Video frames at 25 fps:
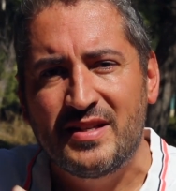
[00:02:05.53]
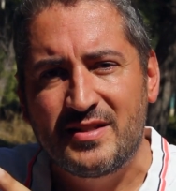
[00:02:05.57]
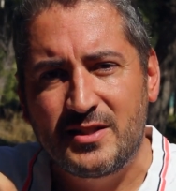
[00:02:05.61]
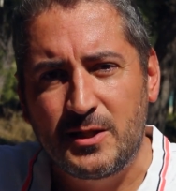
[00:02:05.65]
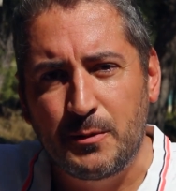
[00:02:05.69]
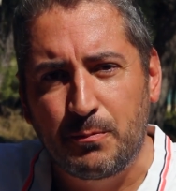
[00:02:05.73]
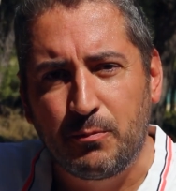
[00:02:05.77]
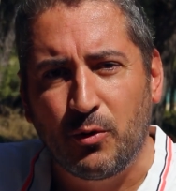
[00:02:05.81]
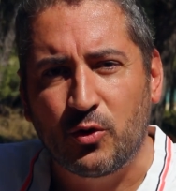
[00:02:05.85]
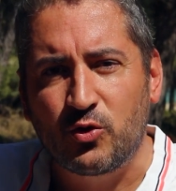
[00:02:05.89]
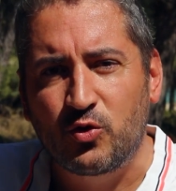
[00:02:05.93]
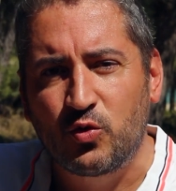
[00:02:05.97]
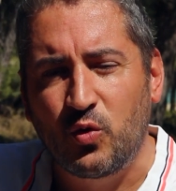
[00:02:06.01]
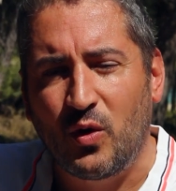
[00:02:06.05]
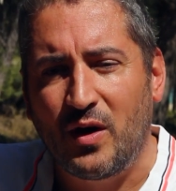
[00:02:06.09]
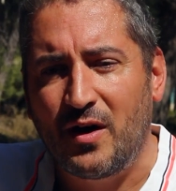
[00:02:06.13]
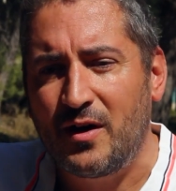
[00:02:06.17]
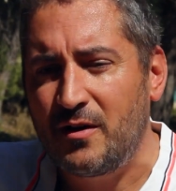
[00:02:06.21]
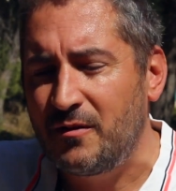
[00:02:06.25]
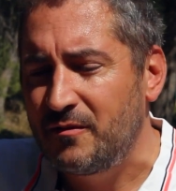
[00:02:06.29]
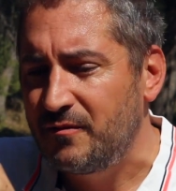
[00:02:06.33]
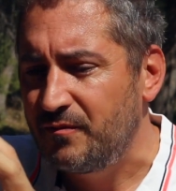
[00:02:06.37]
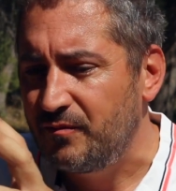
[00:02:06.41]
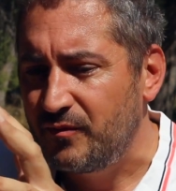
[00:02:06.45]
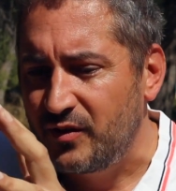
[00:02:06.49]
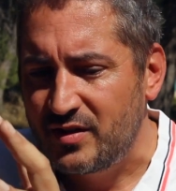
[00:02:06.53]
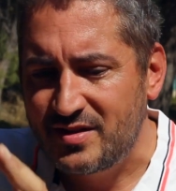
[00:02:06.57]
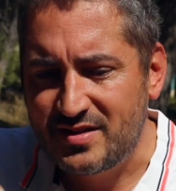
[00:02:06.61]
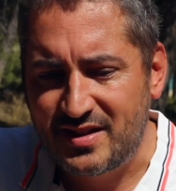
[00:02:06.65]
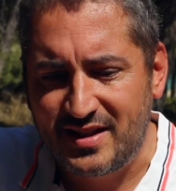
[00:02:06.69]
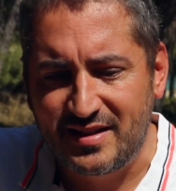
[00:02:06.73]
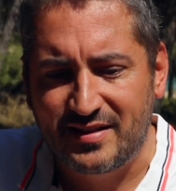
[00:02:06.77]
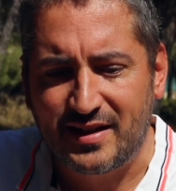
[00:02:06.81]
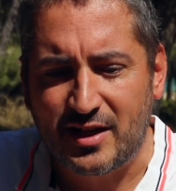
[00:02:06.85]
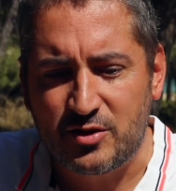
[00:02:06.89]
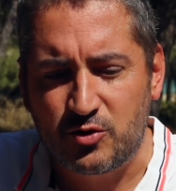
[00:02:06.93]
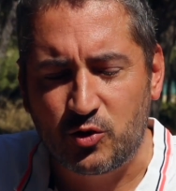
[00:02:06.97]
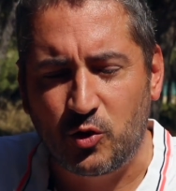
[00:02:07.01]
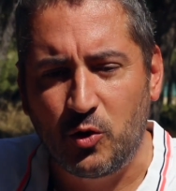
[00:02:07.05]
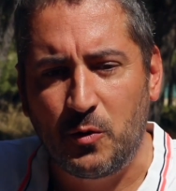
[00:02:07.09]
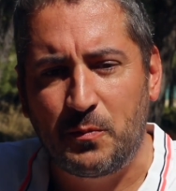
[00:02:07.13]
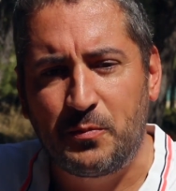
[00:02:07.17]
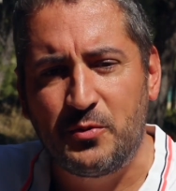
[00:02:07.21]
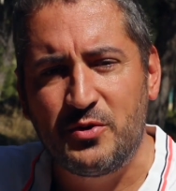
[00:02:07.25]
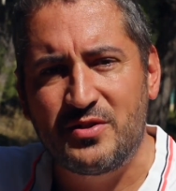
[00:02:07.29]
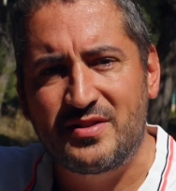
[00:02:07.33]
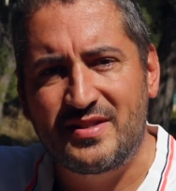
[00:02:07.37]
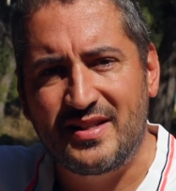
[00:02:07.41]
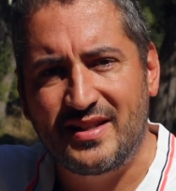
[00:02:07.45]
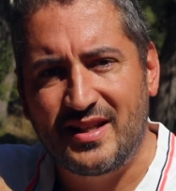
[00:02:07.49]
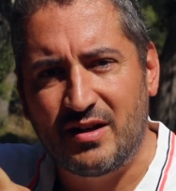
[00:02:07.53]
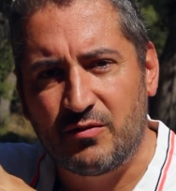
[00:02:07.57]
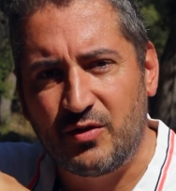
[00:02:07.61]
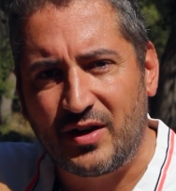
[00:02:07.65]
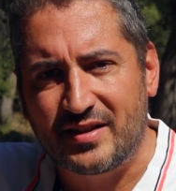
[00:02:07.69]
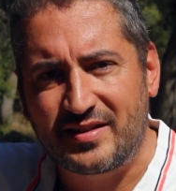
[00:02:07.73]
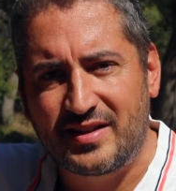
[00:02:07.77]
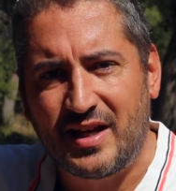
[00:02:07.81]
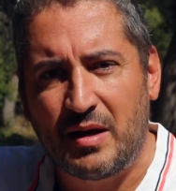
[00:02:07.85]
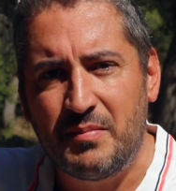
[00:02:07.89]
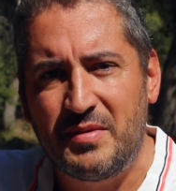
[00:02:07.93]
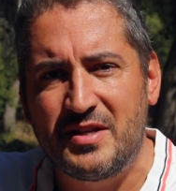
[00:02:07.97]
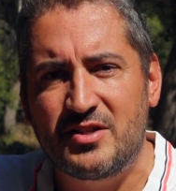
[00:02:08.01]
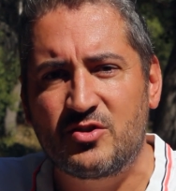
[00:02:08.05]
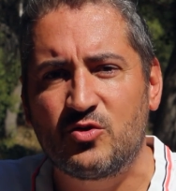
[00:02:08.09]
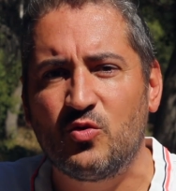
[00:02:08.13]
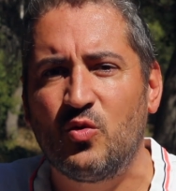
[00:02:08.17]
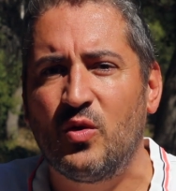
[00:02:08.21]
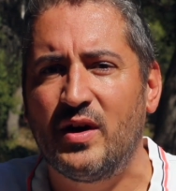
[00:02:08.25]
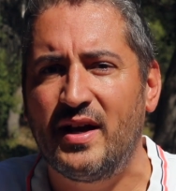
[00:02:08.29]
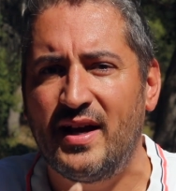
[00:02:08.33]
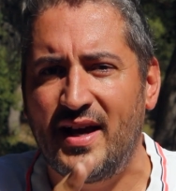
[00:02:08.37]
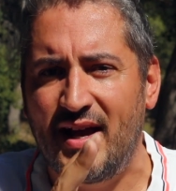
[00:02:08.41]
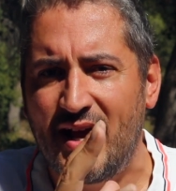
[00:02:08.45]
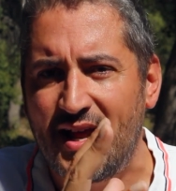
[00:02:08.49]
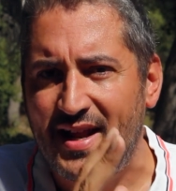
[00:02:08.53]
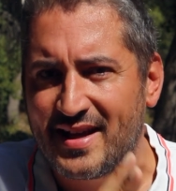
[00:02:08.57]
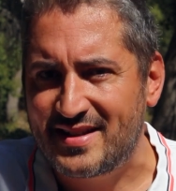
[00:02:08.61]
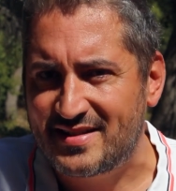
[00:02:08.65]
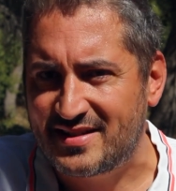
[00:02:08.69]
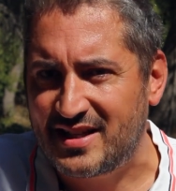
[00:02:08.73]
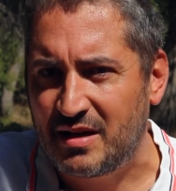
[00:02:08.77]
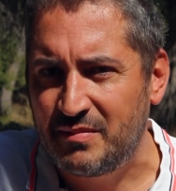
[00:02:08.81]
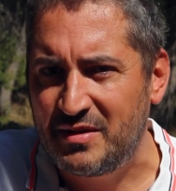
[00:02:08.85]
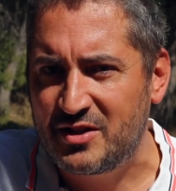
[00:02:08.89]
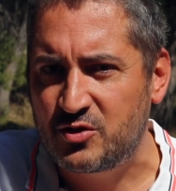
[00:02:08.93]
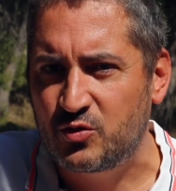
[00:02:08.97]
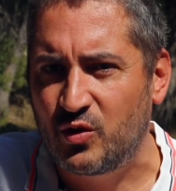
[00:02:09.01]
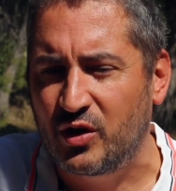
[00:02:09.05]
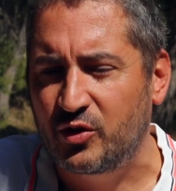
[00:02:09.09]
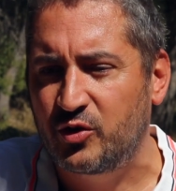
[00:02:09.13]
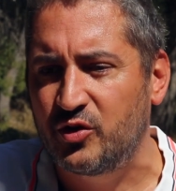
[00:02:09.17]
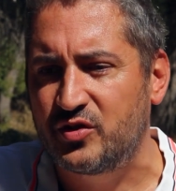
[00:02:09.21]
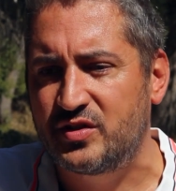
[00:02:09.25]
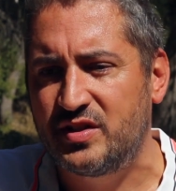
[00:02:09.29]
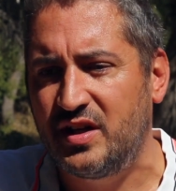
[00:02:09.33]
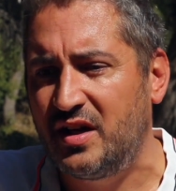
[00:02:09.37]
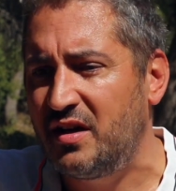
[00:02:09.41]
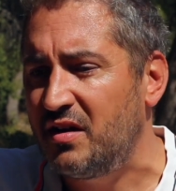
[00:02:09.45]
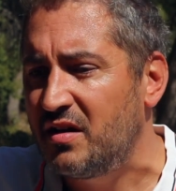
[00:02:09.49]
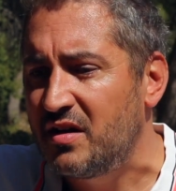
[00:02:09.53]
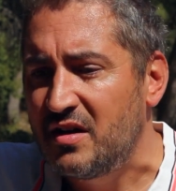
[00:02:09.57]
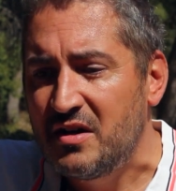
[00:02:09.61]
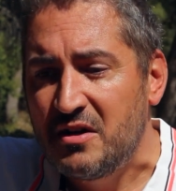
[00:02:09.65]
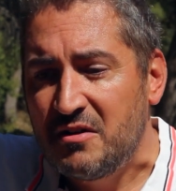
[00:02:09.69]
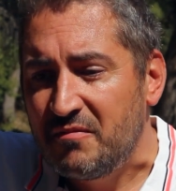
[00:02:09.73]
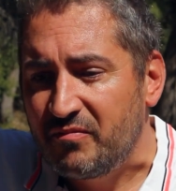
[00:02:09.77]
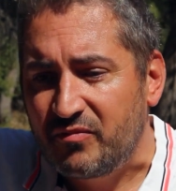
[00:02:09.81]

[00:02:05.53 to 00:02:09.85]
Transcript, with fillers: Si pour toi, ce qui te rassure le plus, c'est d'avoir ta maison et elle à sa maison à côté.